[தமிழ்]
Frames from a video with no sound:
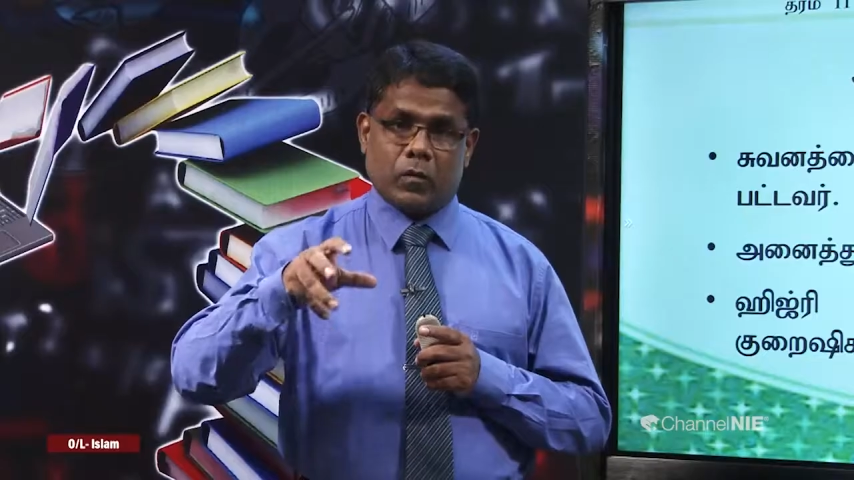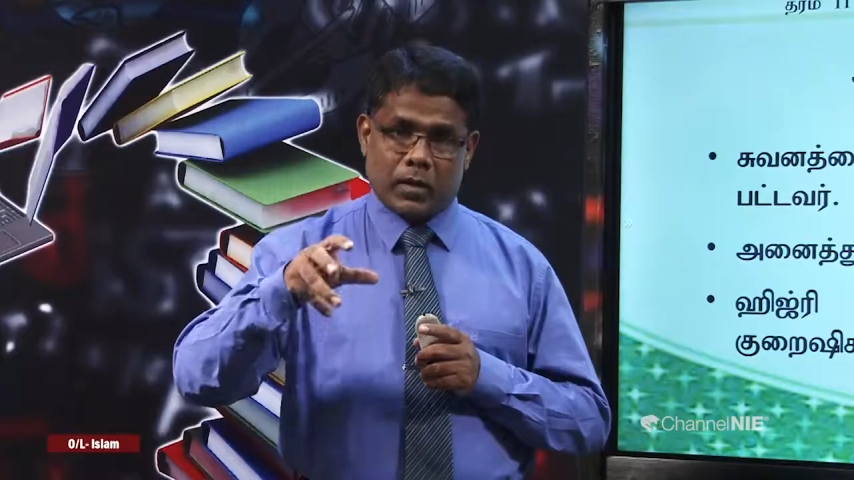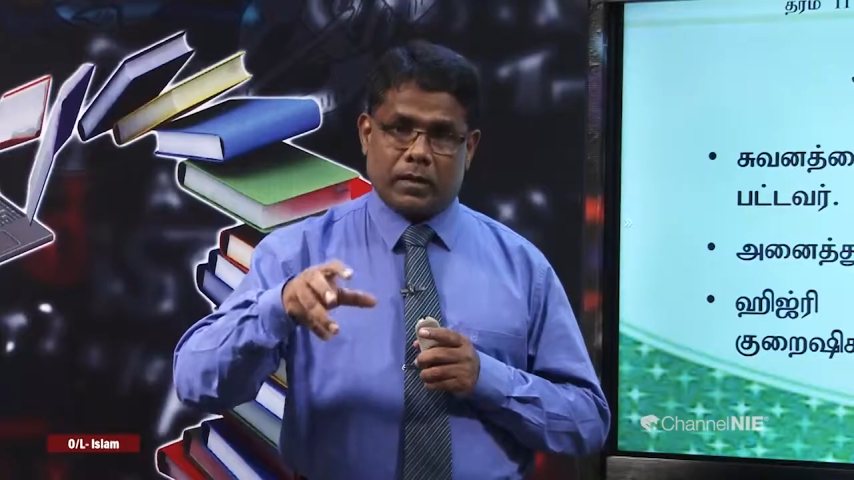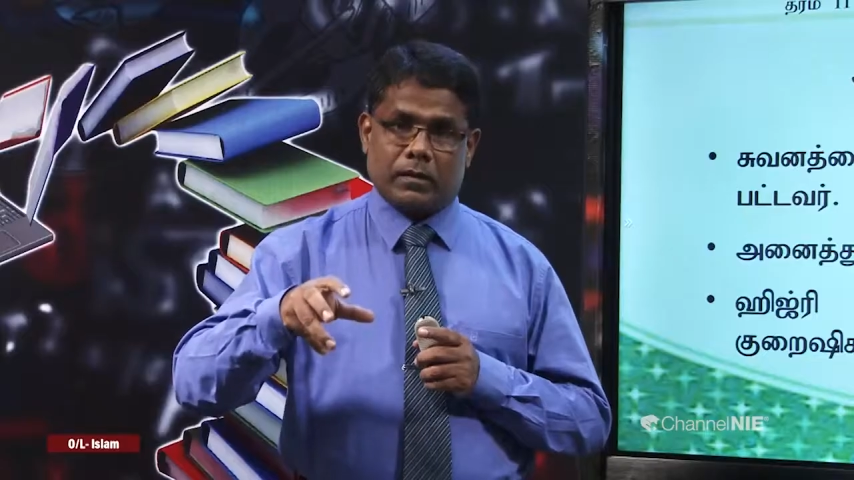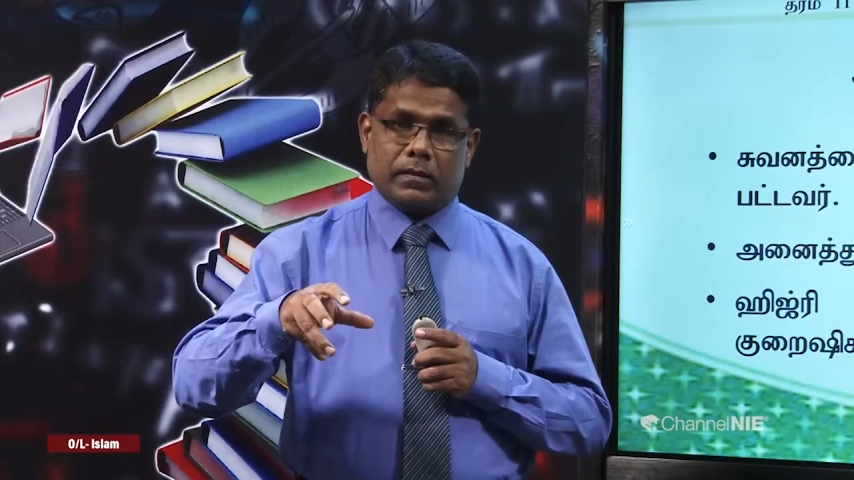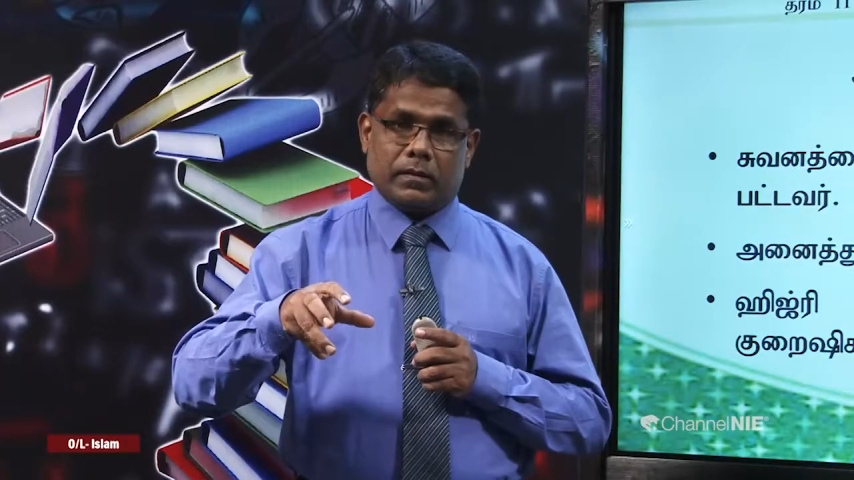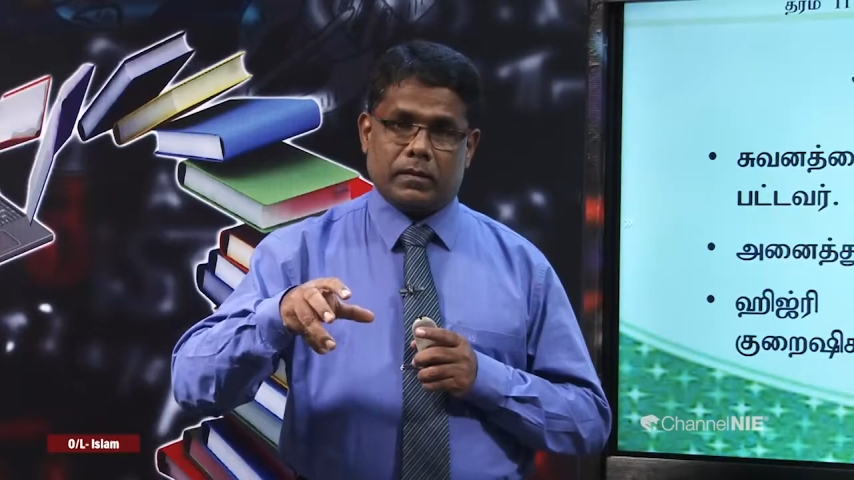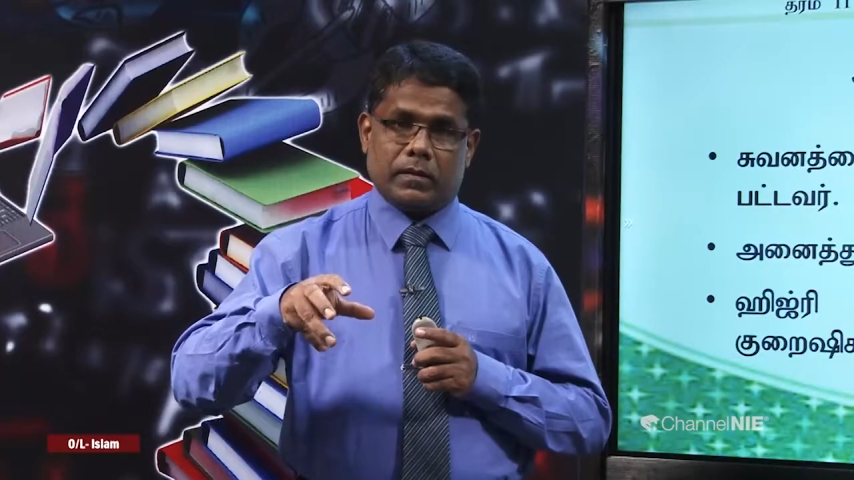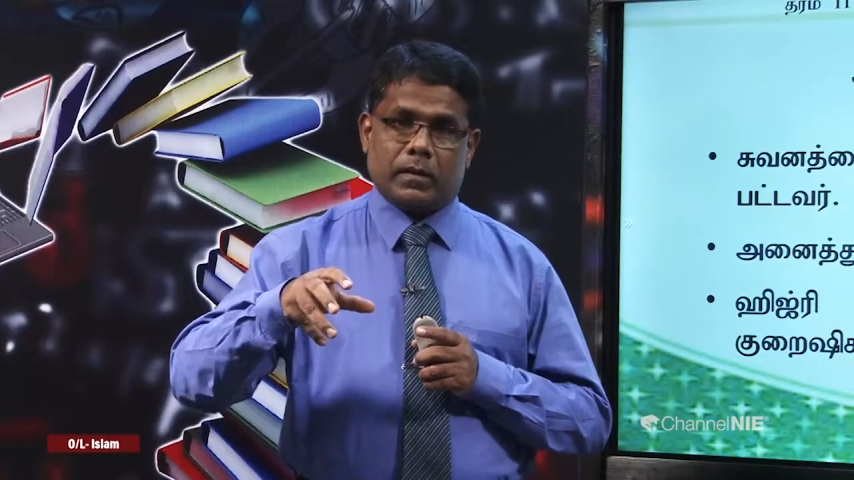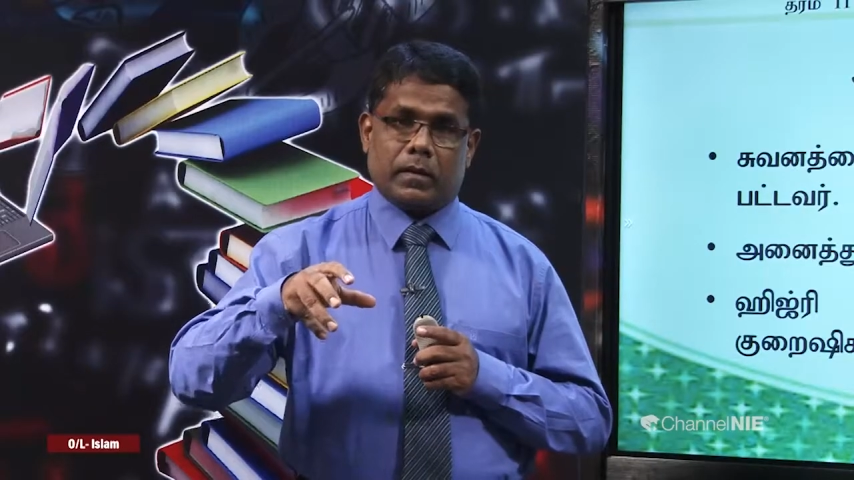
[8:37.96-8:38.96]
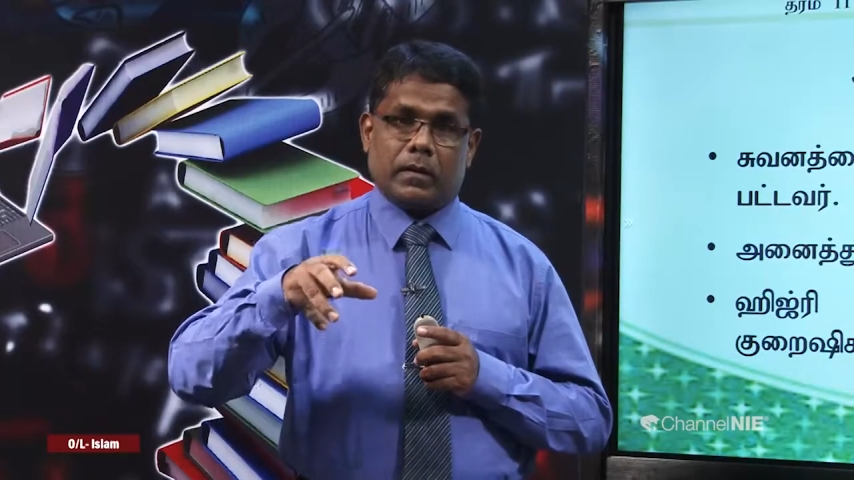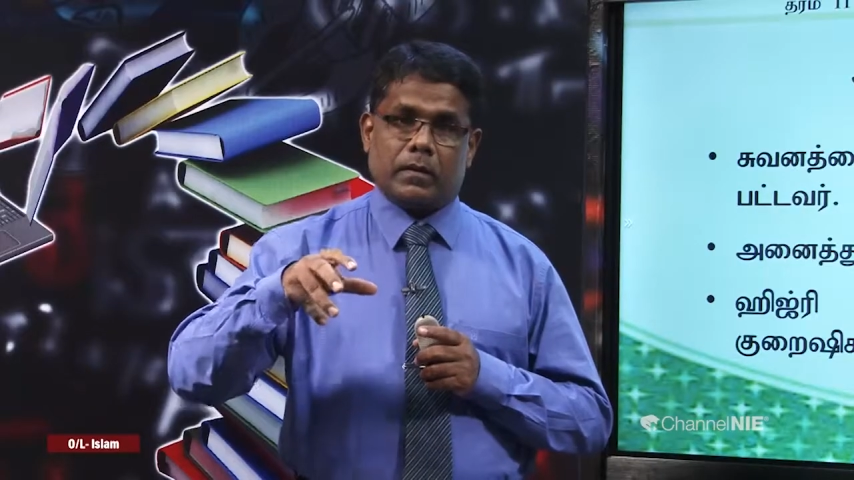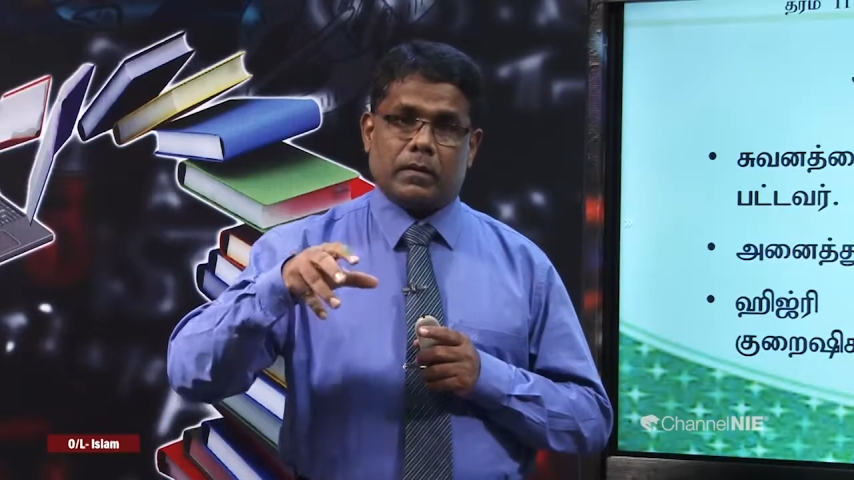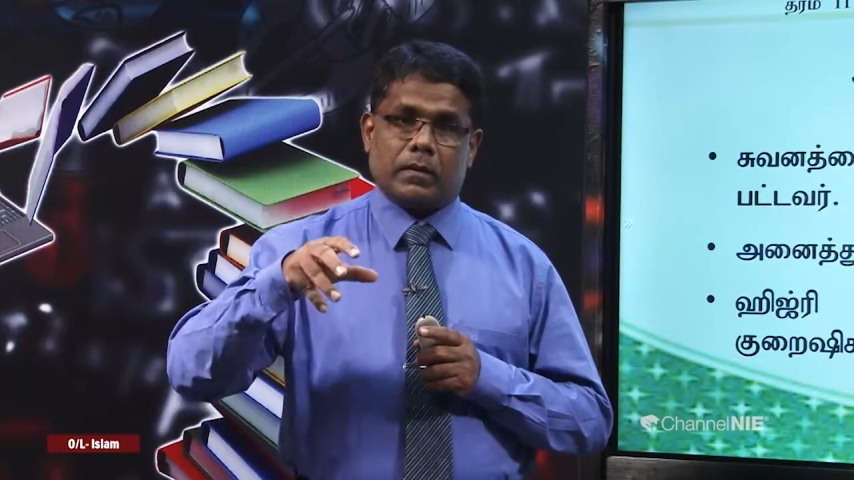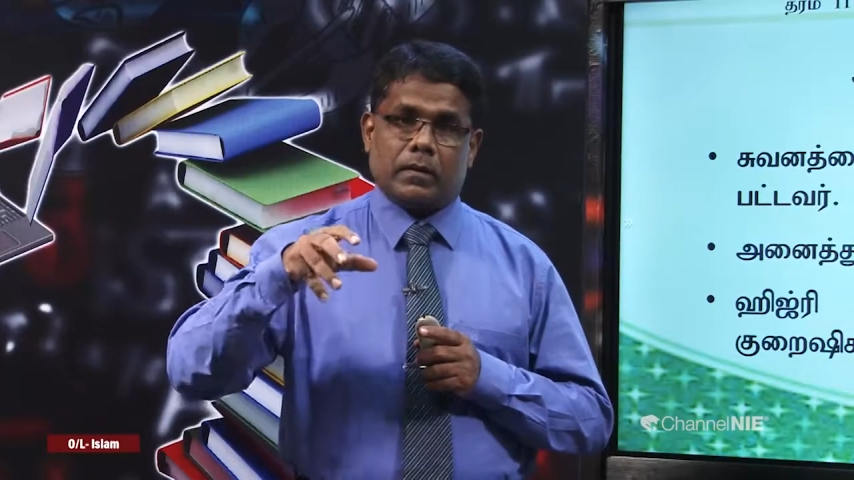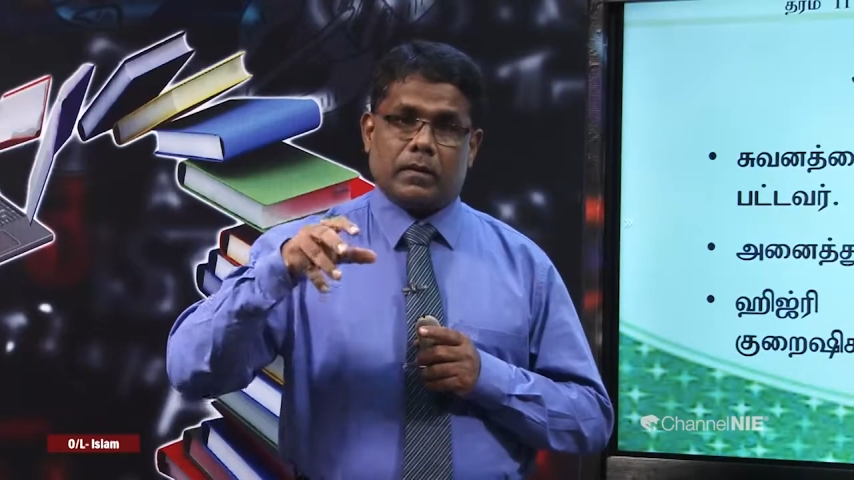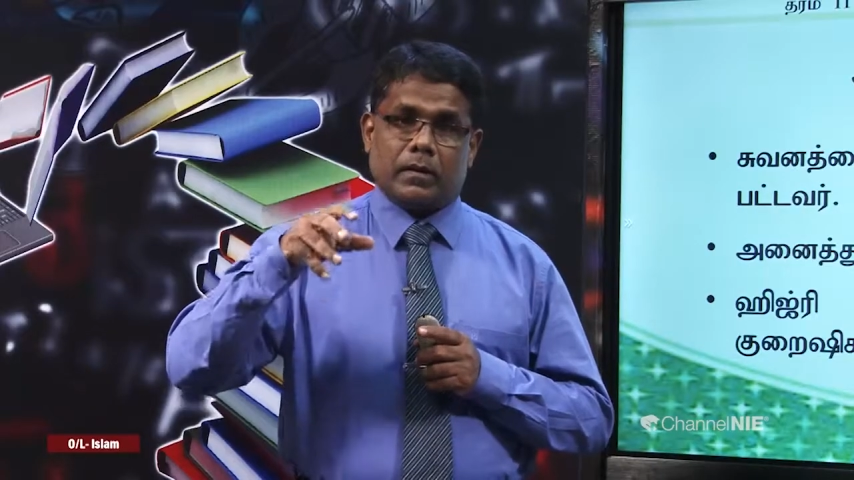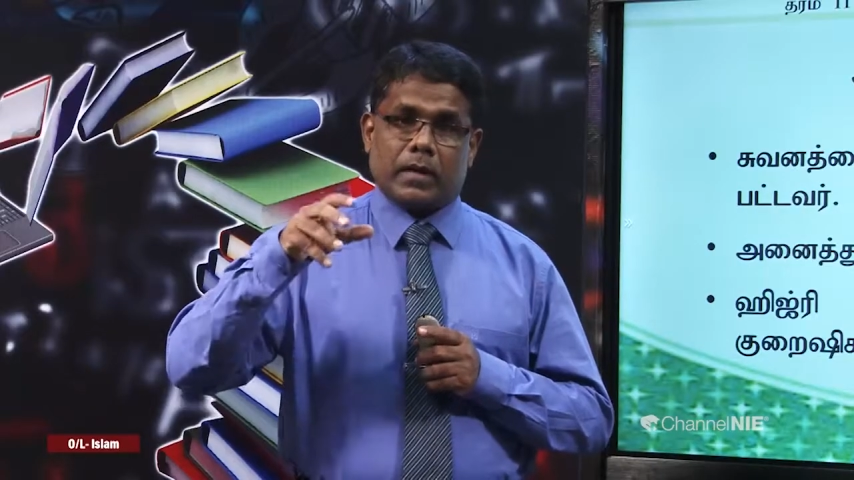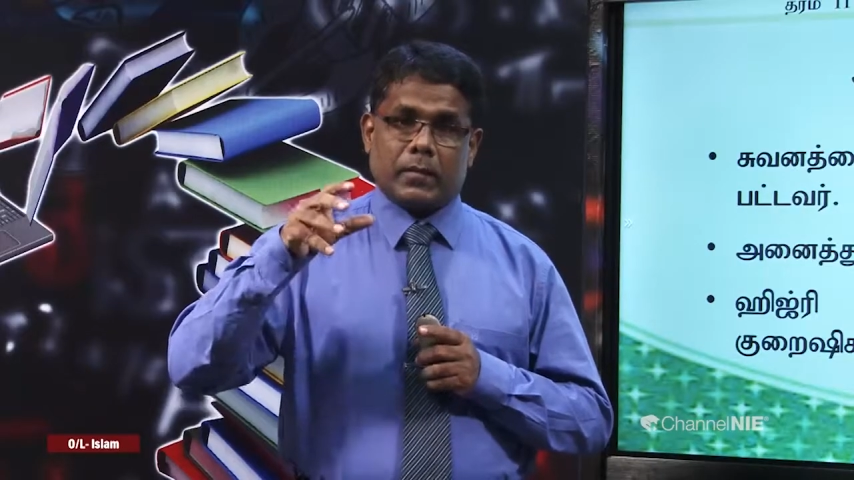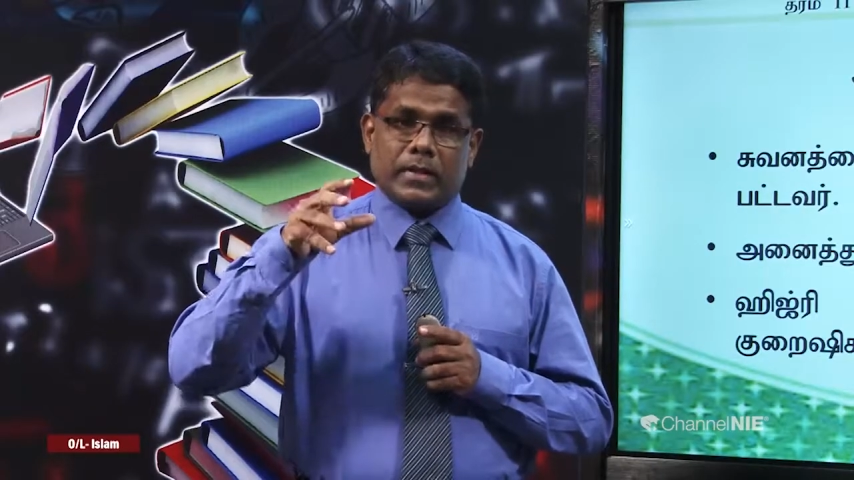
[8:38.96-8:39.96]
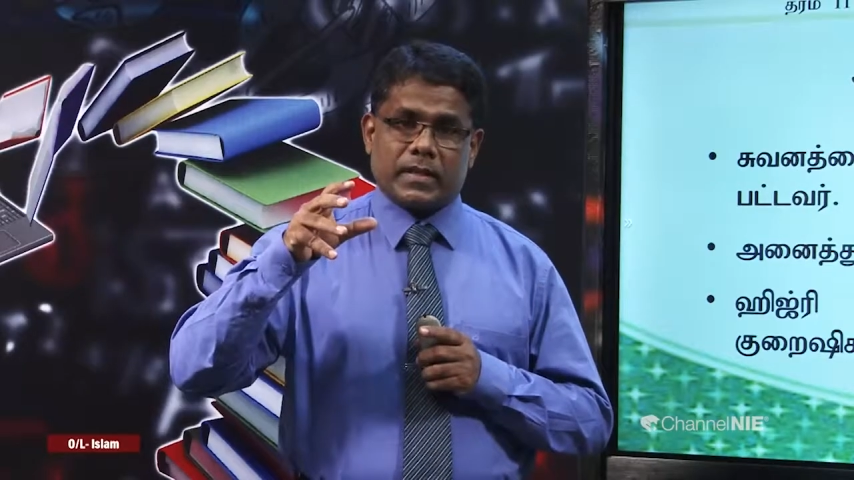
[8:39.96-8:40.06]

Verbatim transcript: முதல் நபி